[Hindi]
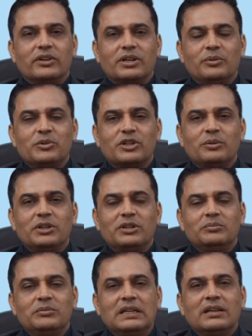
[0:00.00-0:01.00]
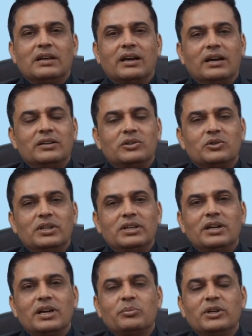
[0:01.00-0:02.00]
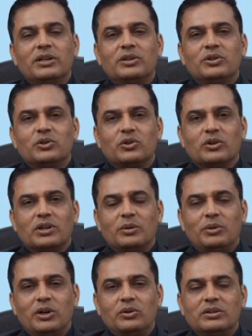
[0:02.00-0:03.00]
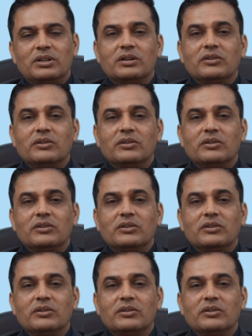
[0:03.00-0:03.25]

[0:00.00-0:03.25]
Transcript: Vikram Sharma and today I am here to talk about